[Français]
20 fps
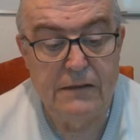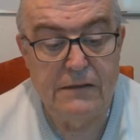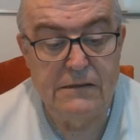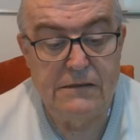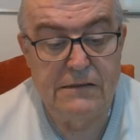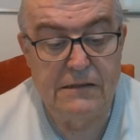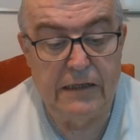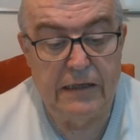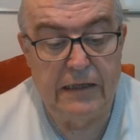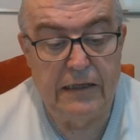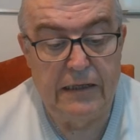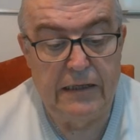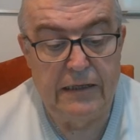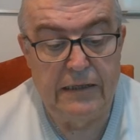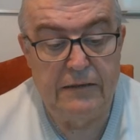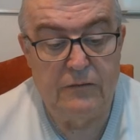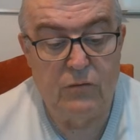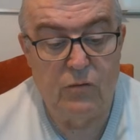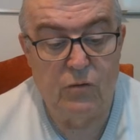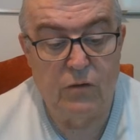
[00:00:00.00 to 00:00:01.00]

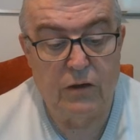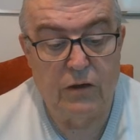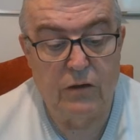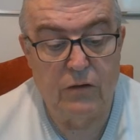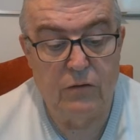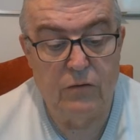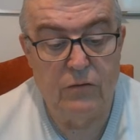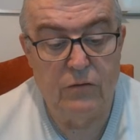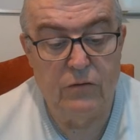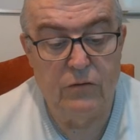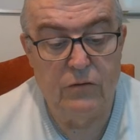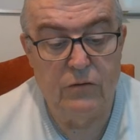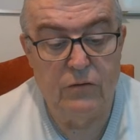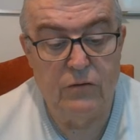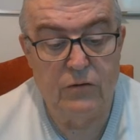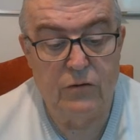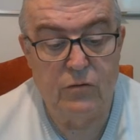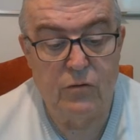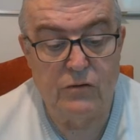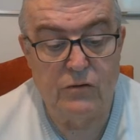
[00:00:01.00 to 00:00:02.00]
C'est donc euh,
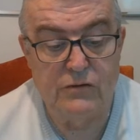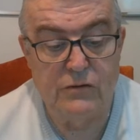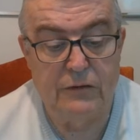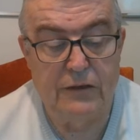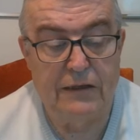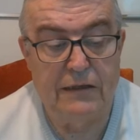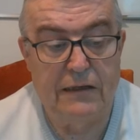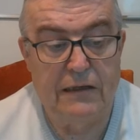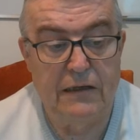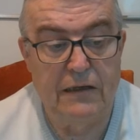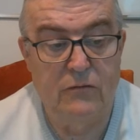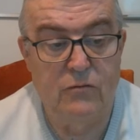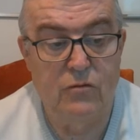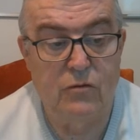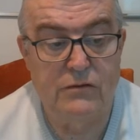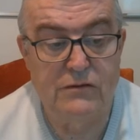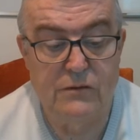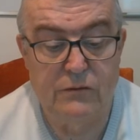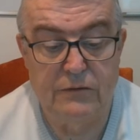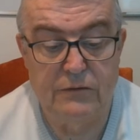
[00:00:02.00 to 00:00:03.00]
une course d'athlée,
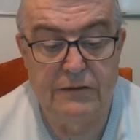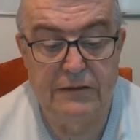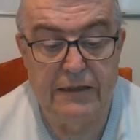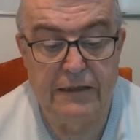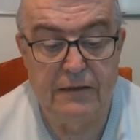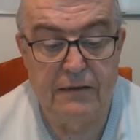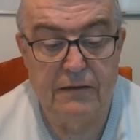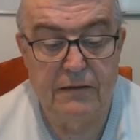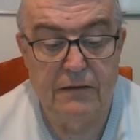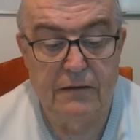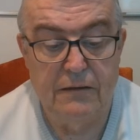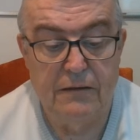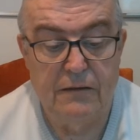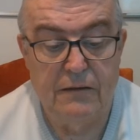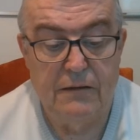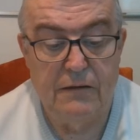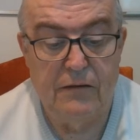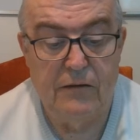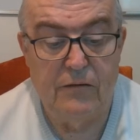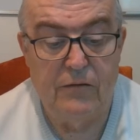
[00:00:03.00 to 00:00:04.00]
course D,
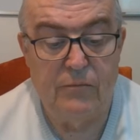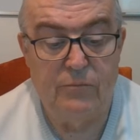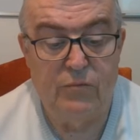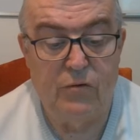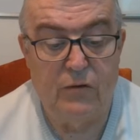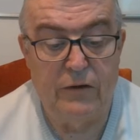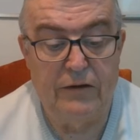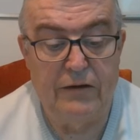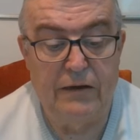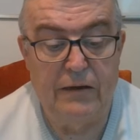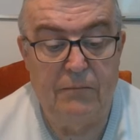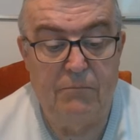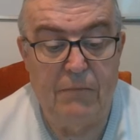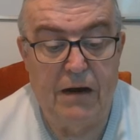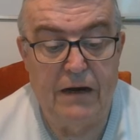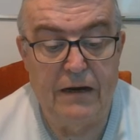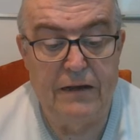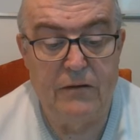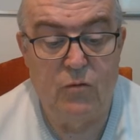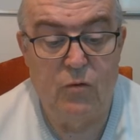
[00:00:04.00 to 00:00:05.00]
pour les
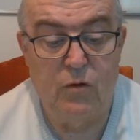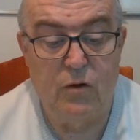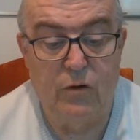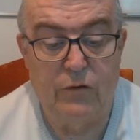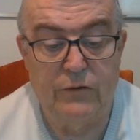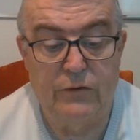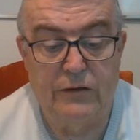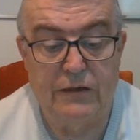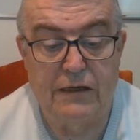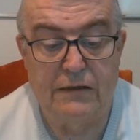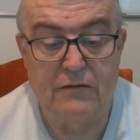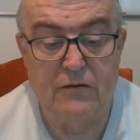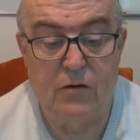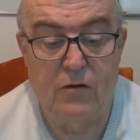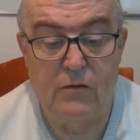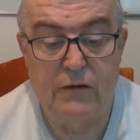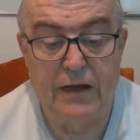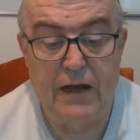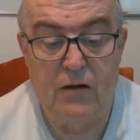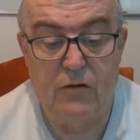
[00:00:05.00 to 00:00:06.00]
mâles et hongres de 4
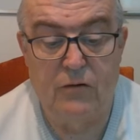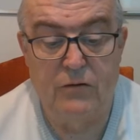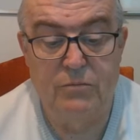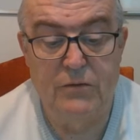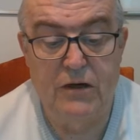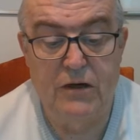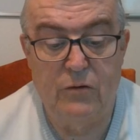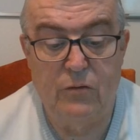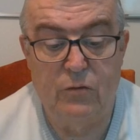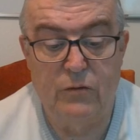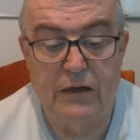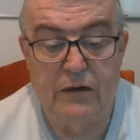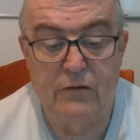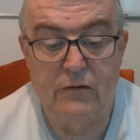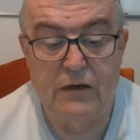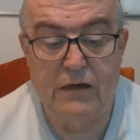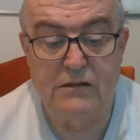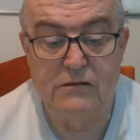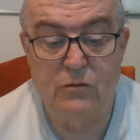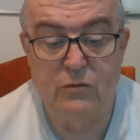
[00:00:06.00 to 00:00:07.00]
ans, 40 euros
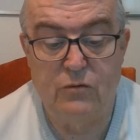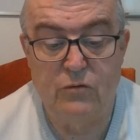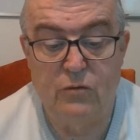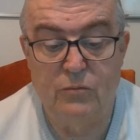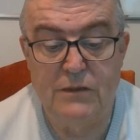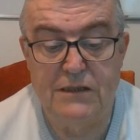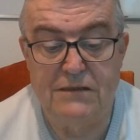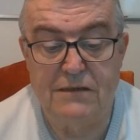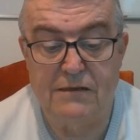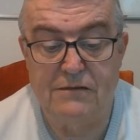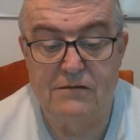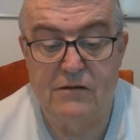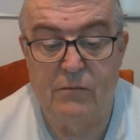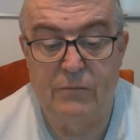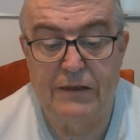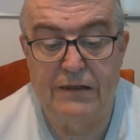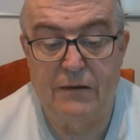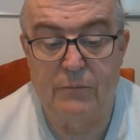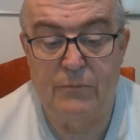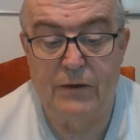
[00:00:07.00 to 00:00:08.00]
d'allocation, 2700
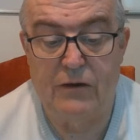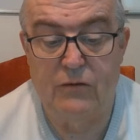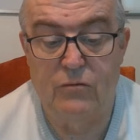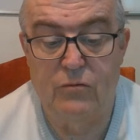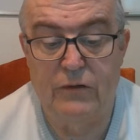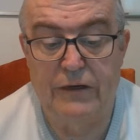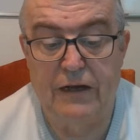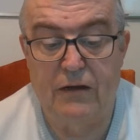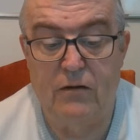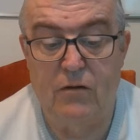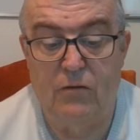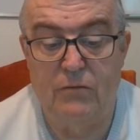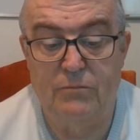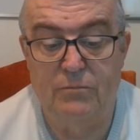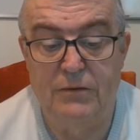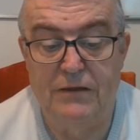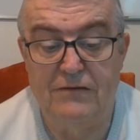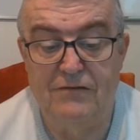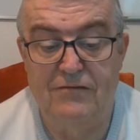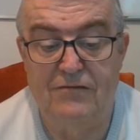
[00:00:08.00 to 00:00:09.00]
mètres à parcourir, grande
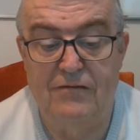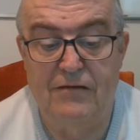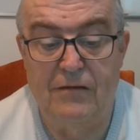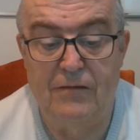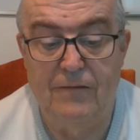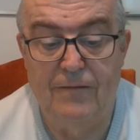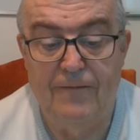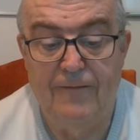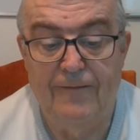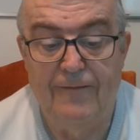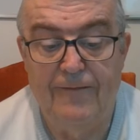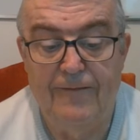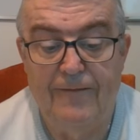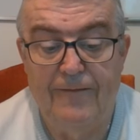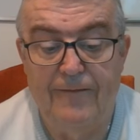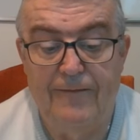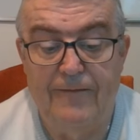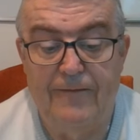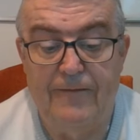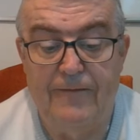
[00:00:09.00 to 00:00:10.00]
piste,
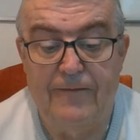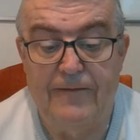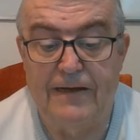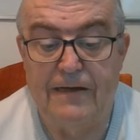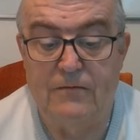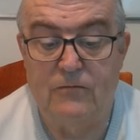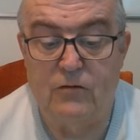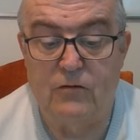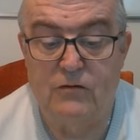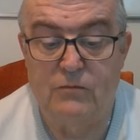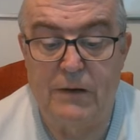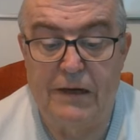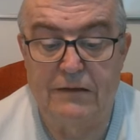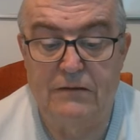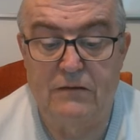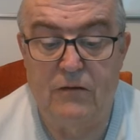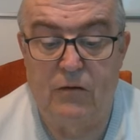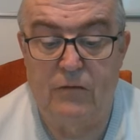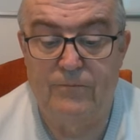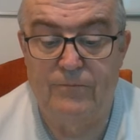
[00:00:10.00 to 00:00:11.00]
14
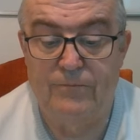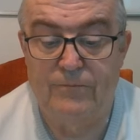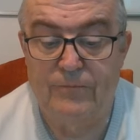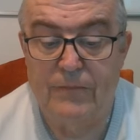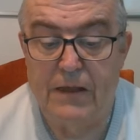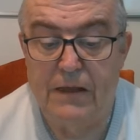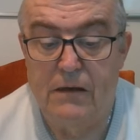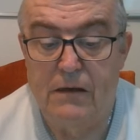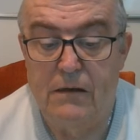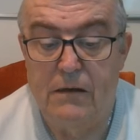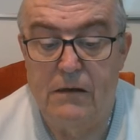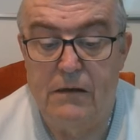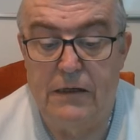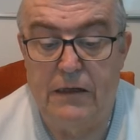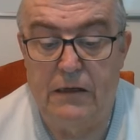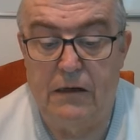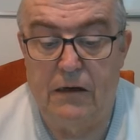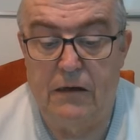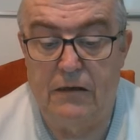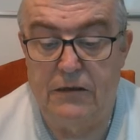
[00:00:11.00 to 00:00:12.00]
partants.
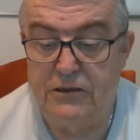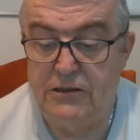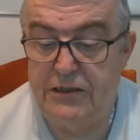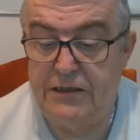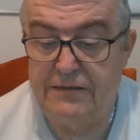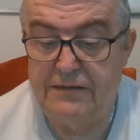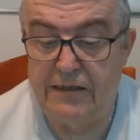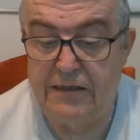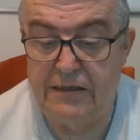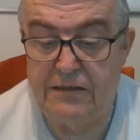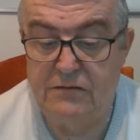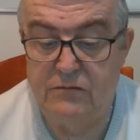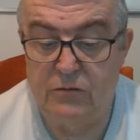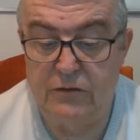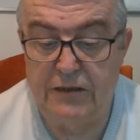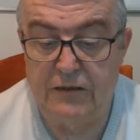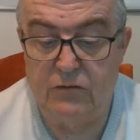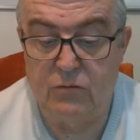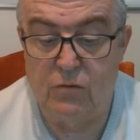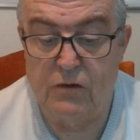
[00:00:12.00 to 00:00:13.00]
Et là, j'ai
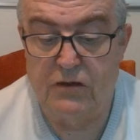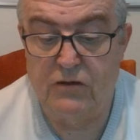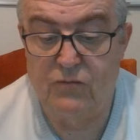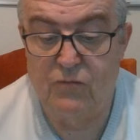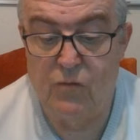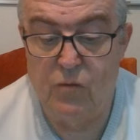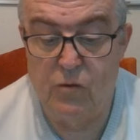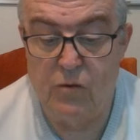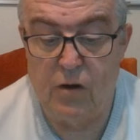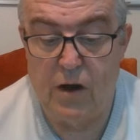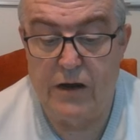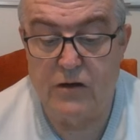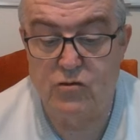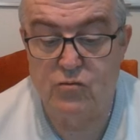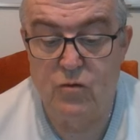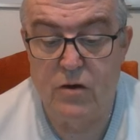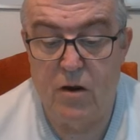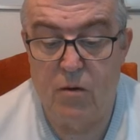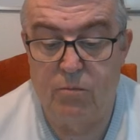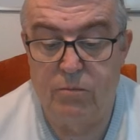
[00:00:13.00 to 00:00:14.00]
sélectionné 3 chevaux à
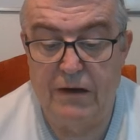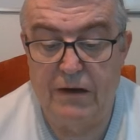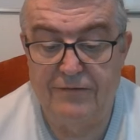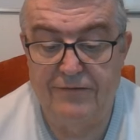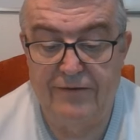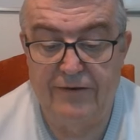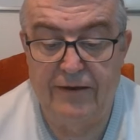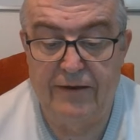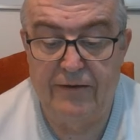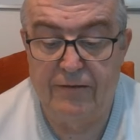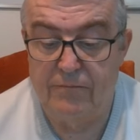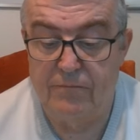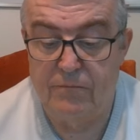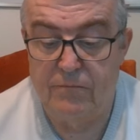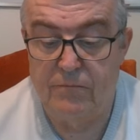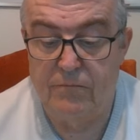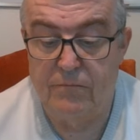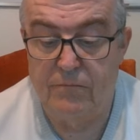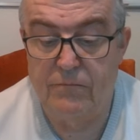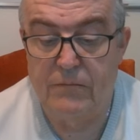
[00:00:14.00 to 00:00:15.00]
jouer en placé,
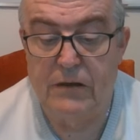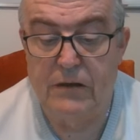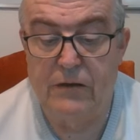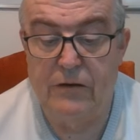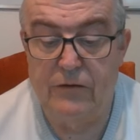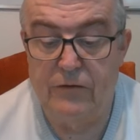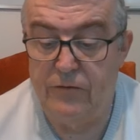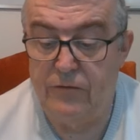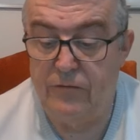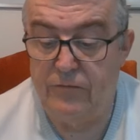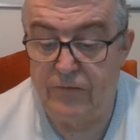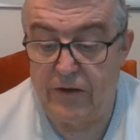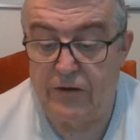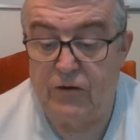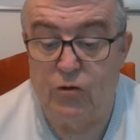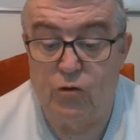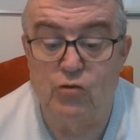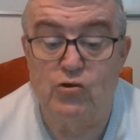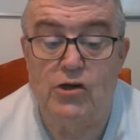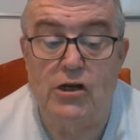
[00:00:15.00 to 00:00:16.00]
euh, enfin
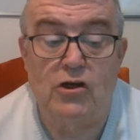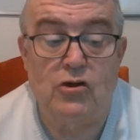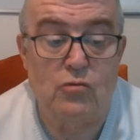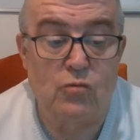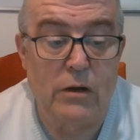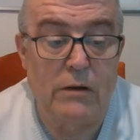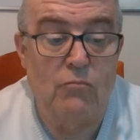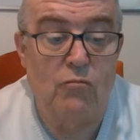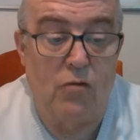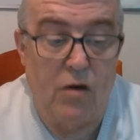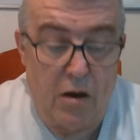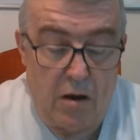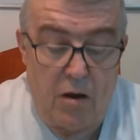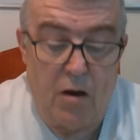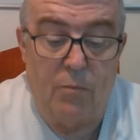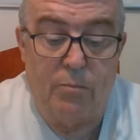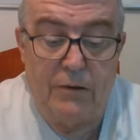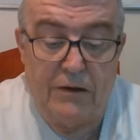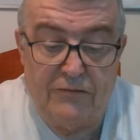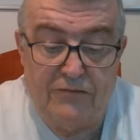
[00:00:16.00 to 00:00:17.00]
que j'ai joué moi
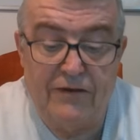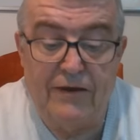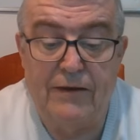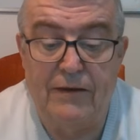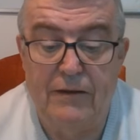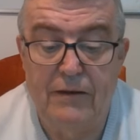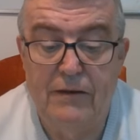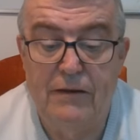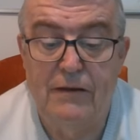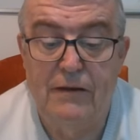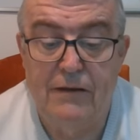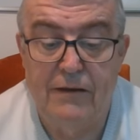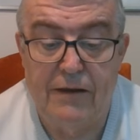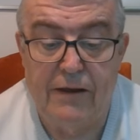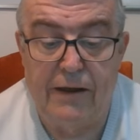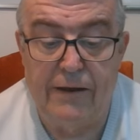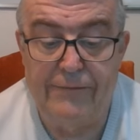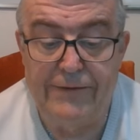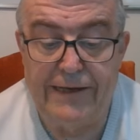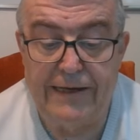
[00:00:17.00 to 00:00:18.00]
en placé,
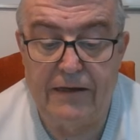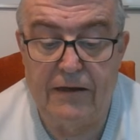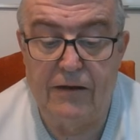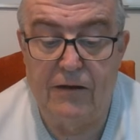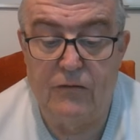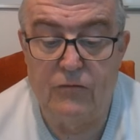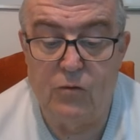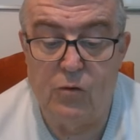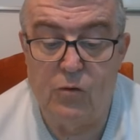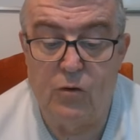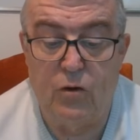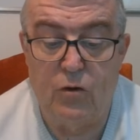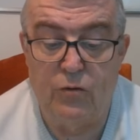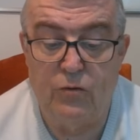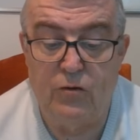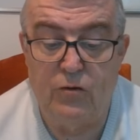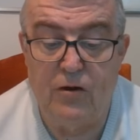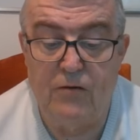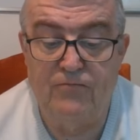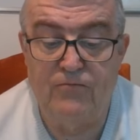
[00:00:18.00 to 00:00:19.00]
avec donc le
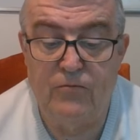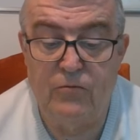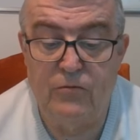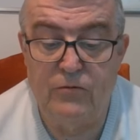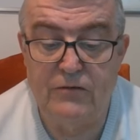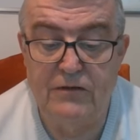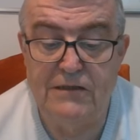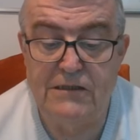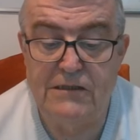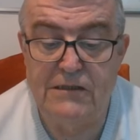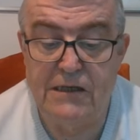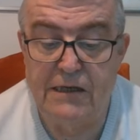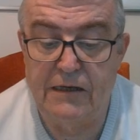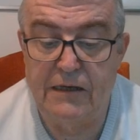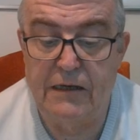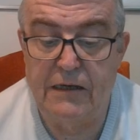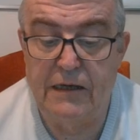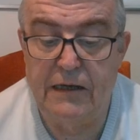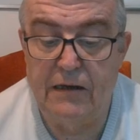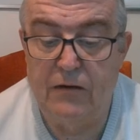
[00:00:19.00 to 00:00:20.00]
9, le 10
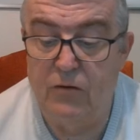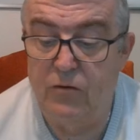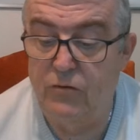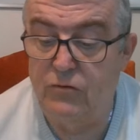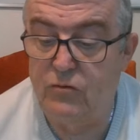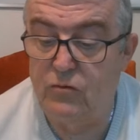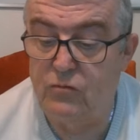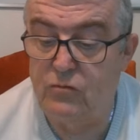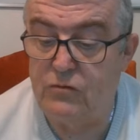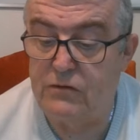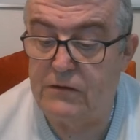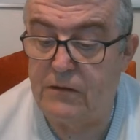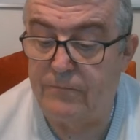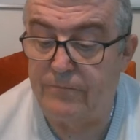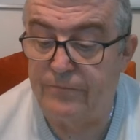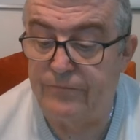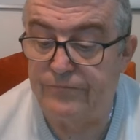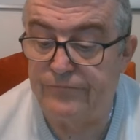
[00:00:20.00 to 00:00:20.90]
et le 12,